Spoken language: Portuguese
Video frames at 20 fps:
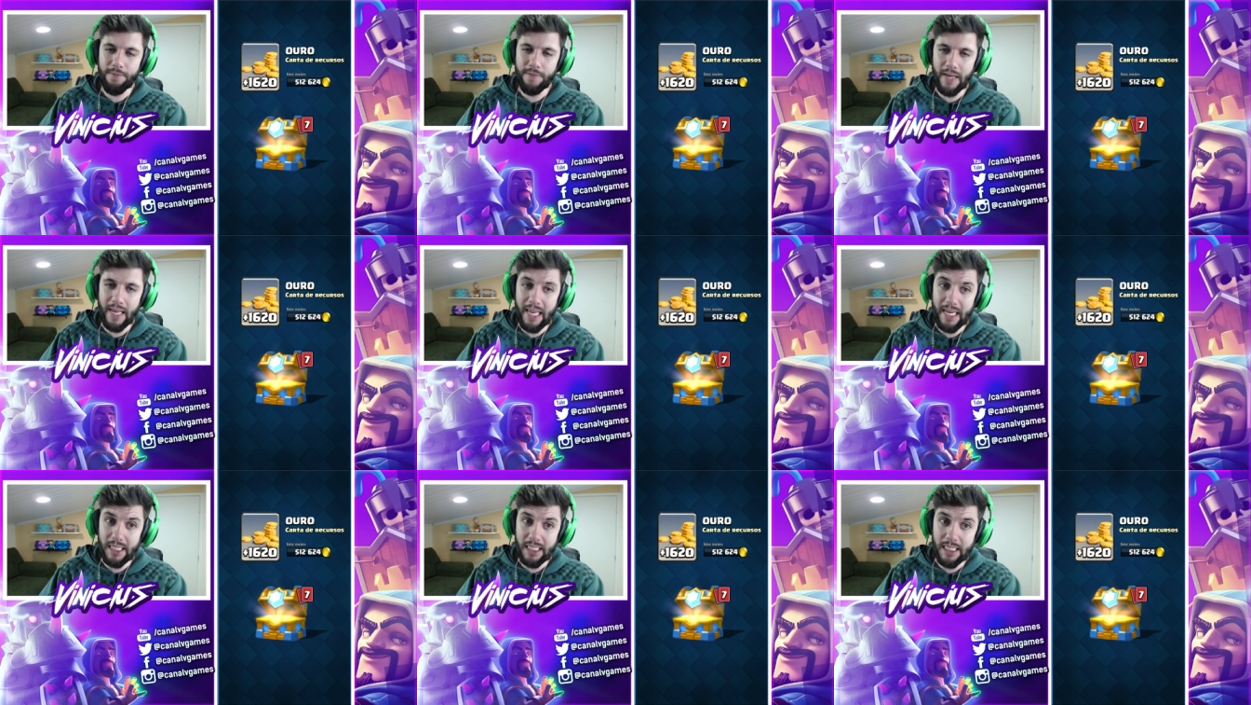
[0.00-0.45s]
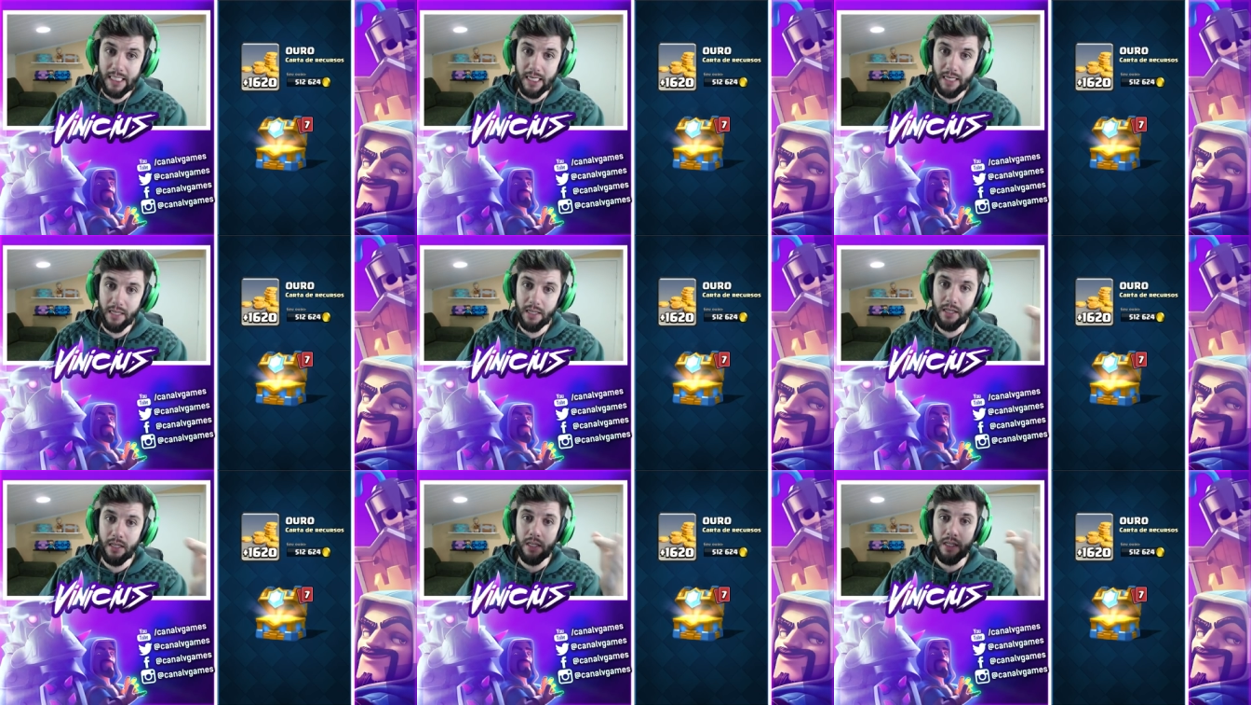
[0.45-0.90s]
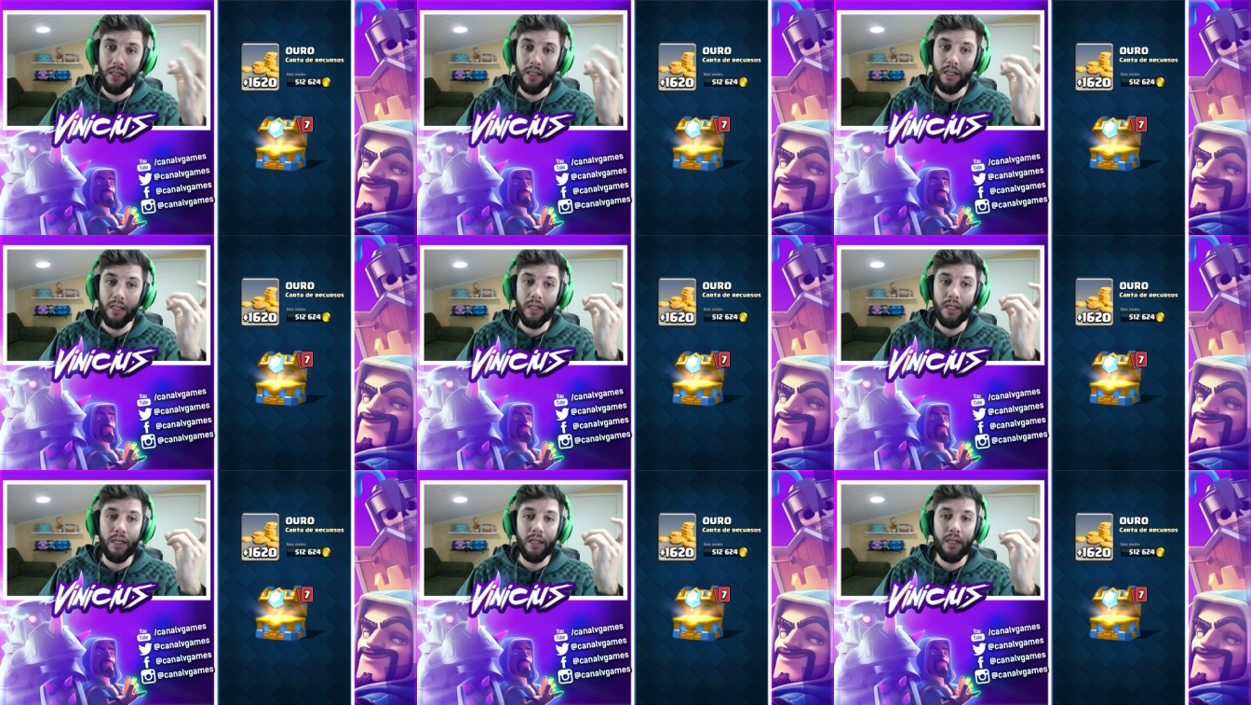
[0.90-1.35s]
flecha,
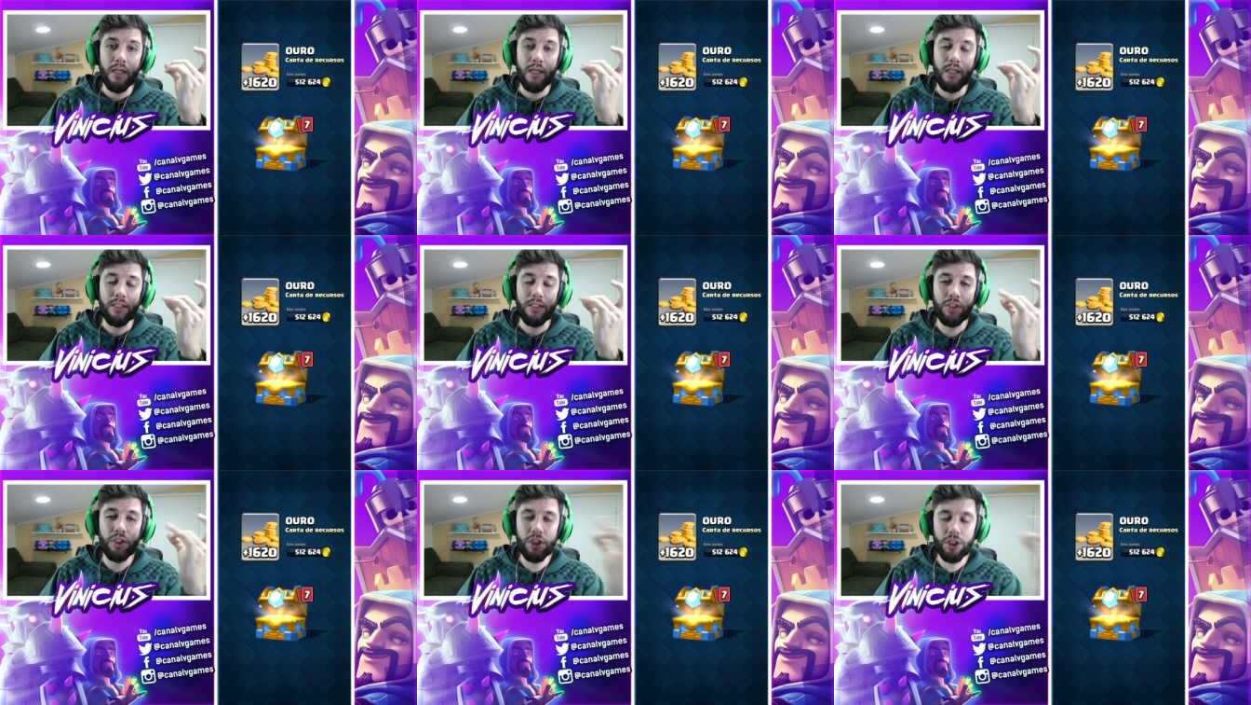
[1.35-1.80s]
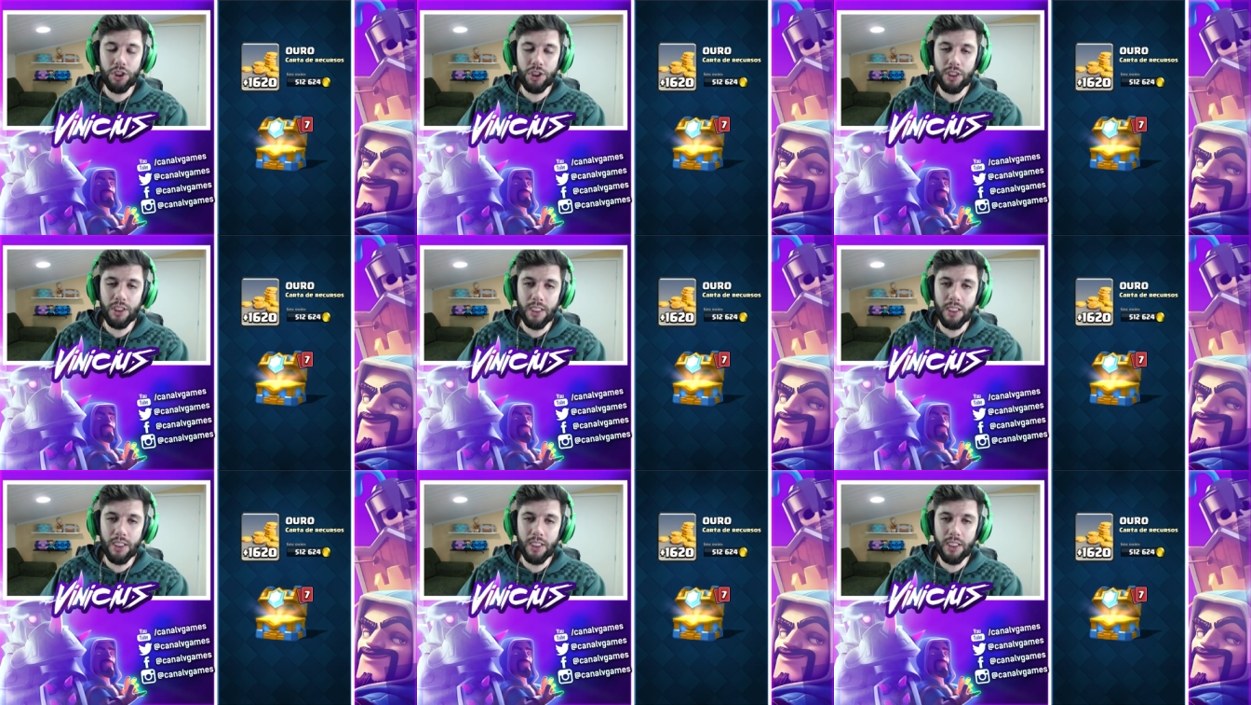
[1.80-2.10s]
de